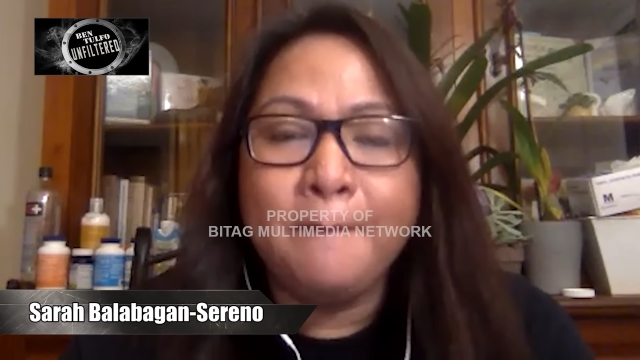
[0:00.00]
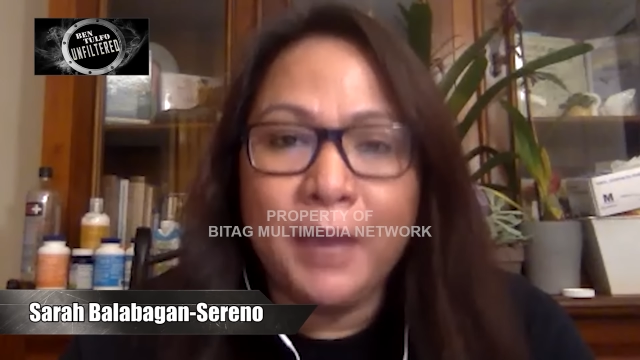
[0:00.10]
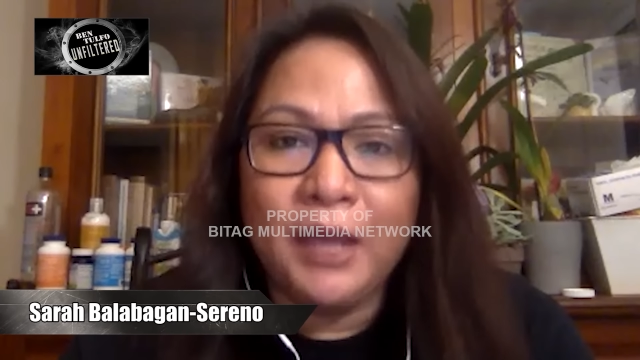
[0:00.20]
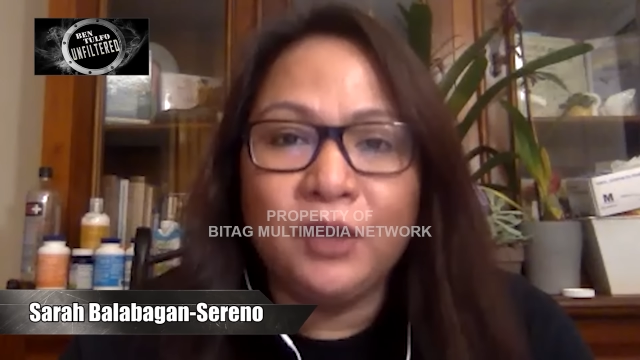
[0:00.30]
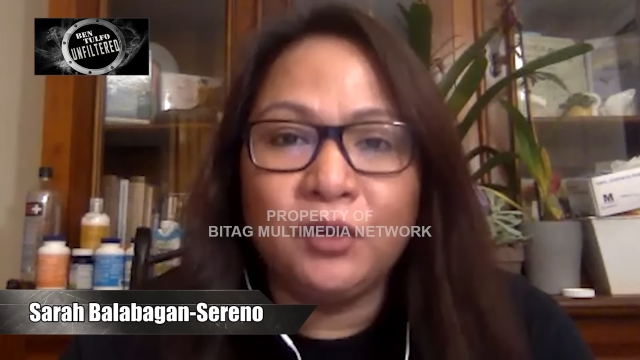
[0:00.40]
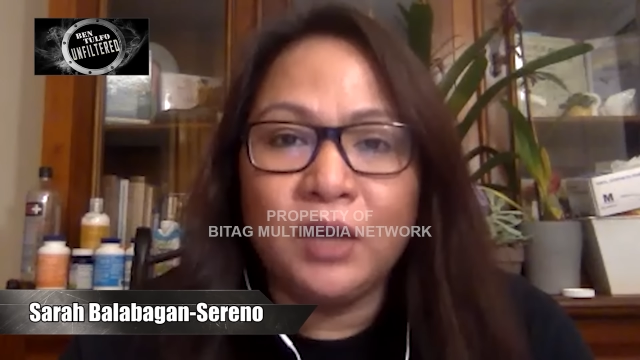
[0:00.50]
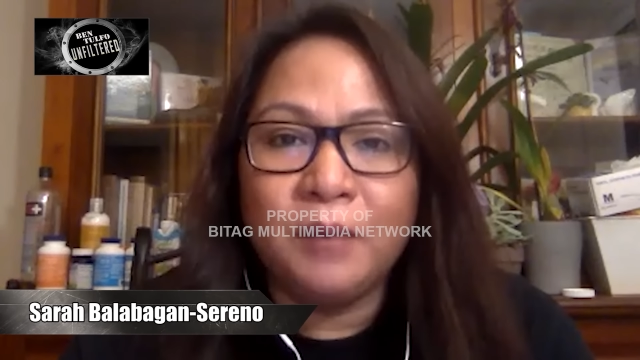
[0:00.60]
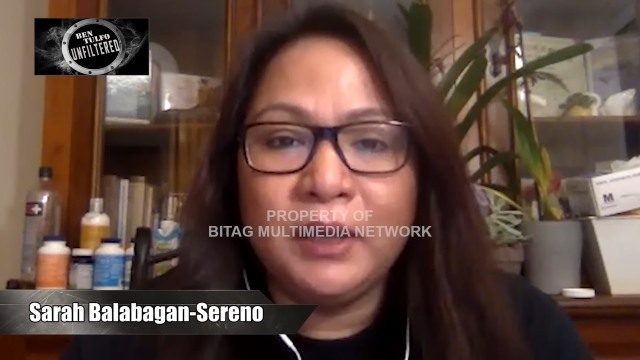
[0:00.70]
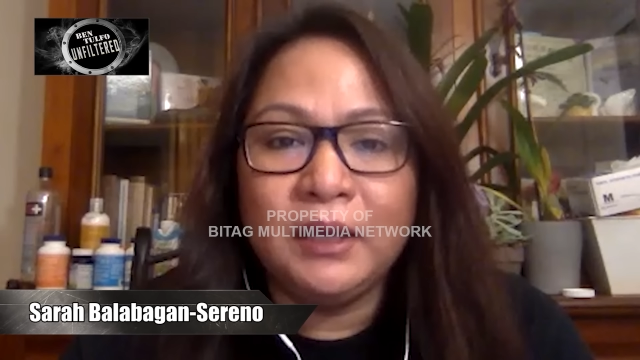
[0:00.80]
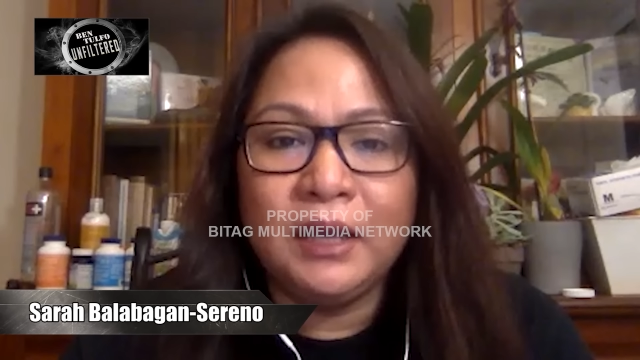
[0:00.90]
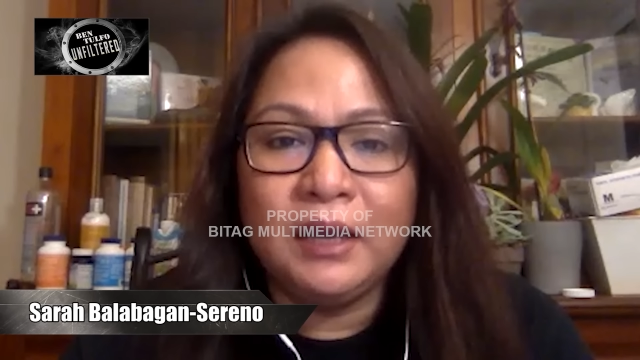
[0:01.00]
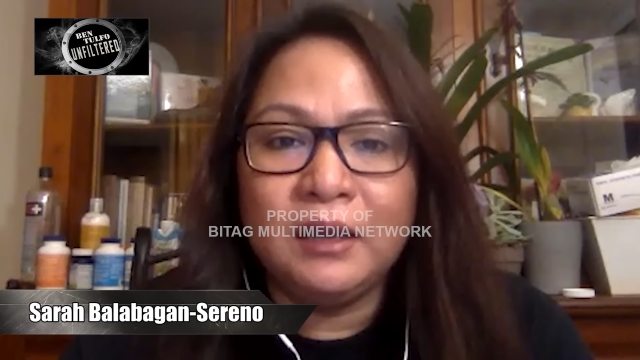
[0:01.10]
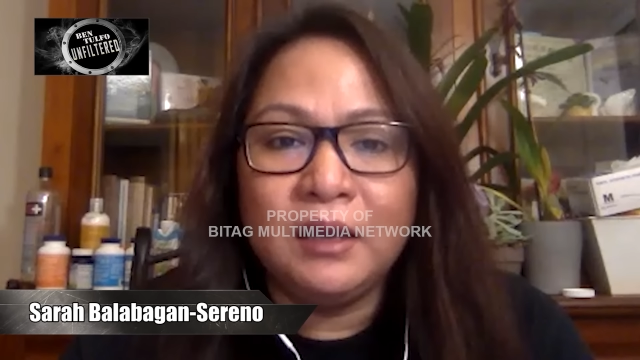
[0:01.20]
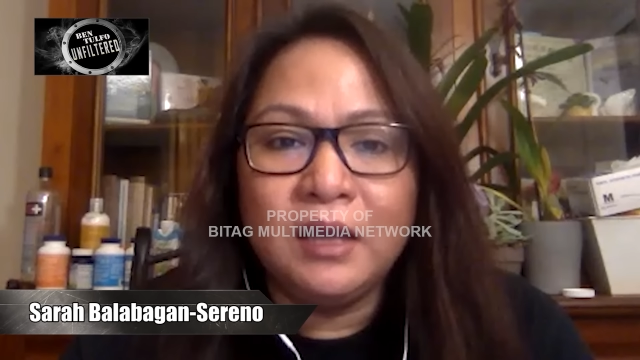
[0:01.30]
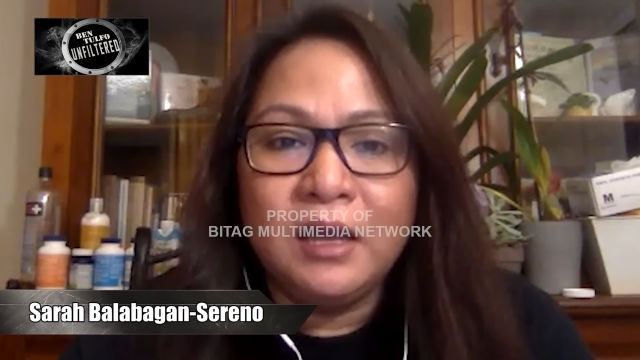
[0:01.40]
Pero kapag
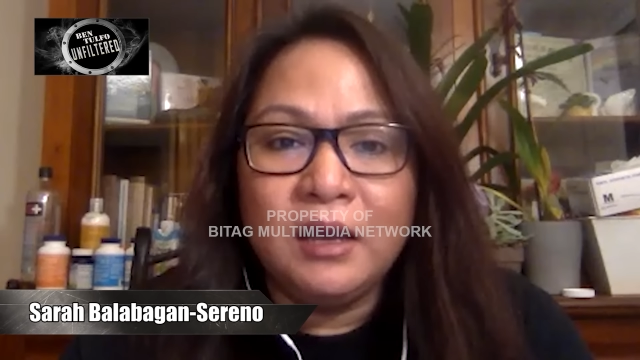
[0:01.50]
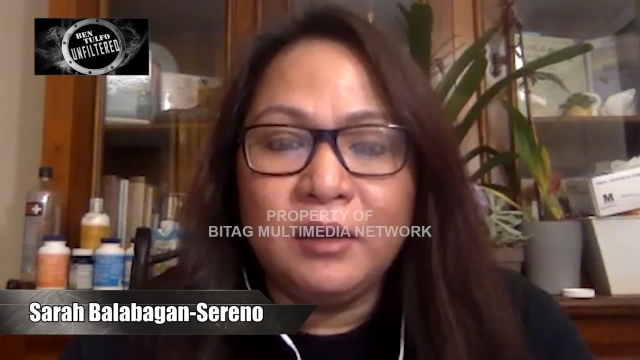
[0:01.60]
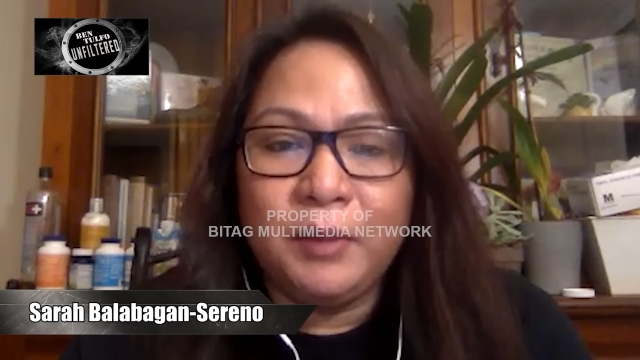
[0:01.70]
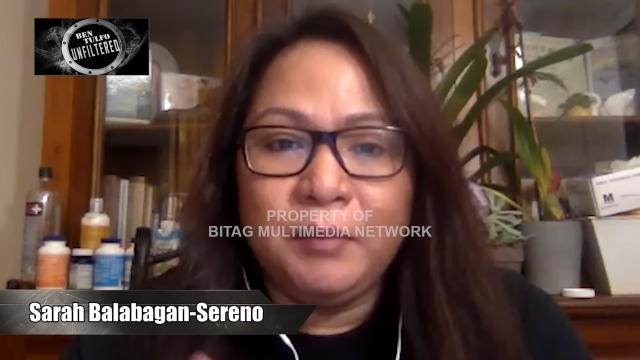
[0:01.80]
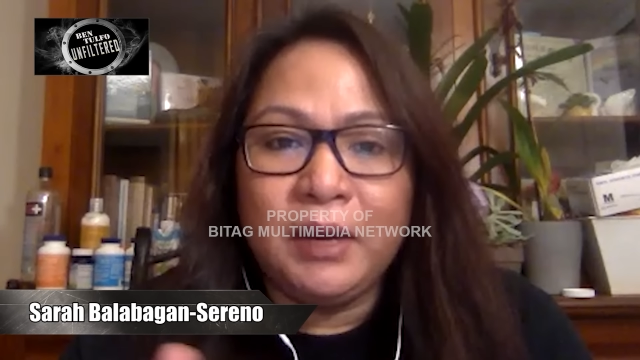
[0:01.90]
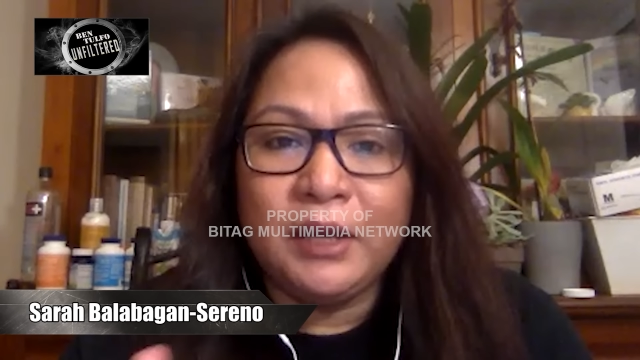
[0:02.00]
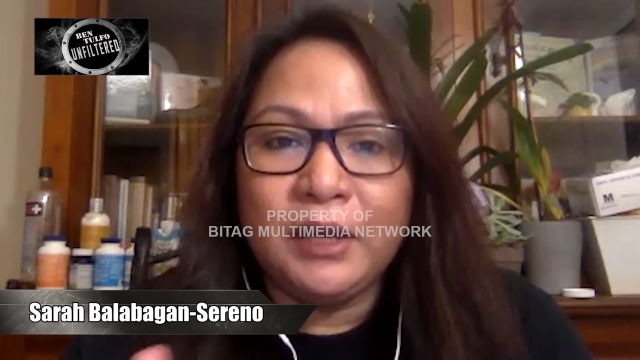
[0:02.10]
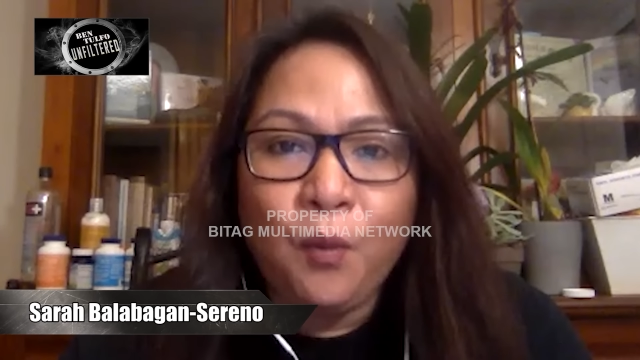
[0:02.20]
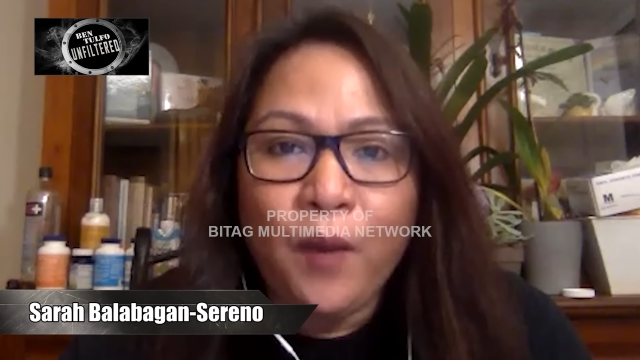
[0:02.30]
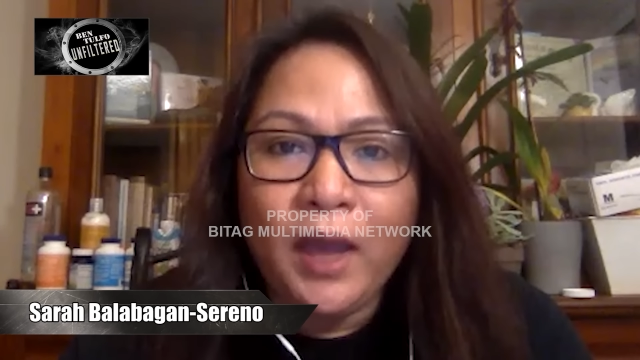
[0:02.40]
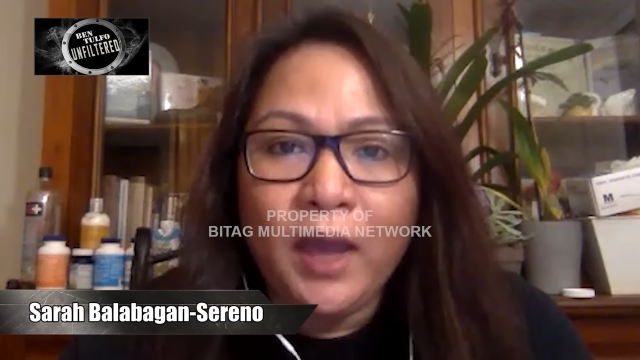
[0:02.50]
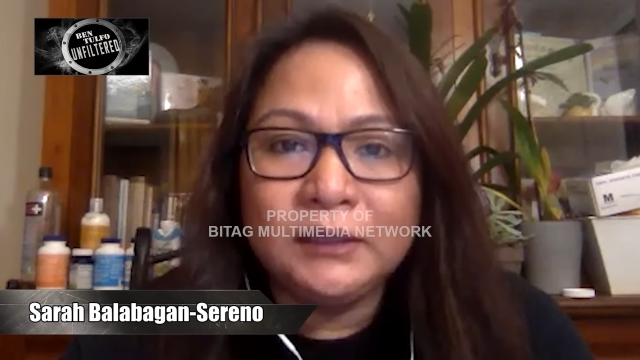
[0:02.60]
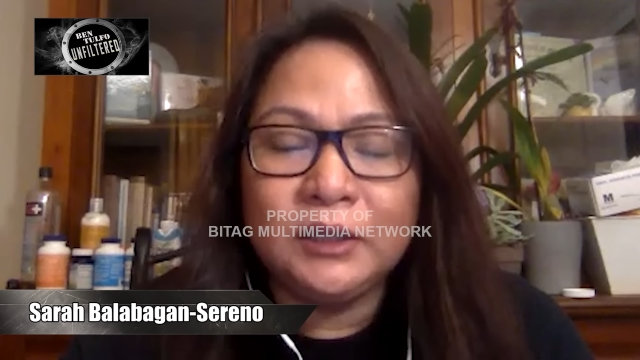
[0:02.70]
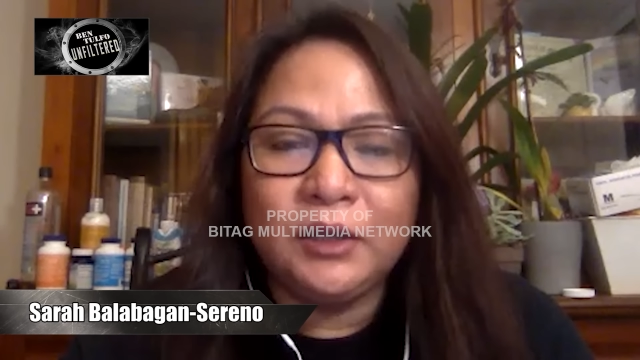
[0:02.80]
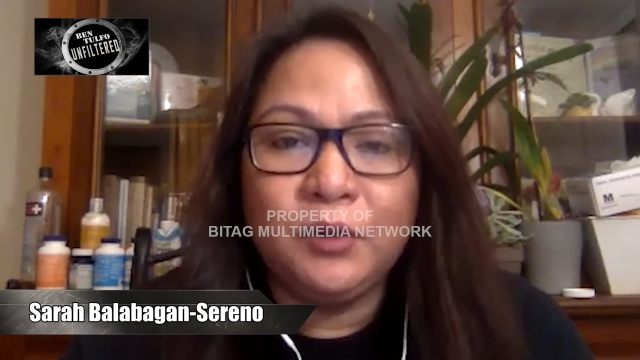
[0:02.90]
uh, may mga request,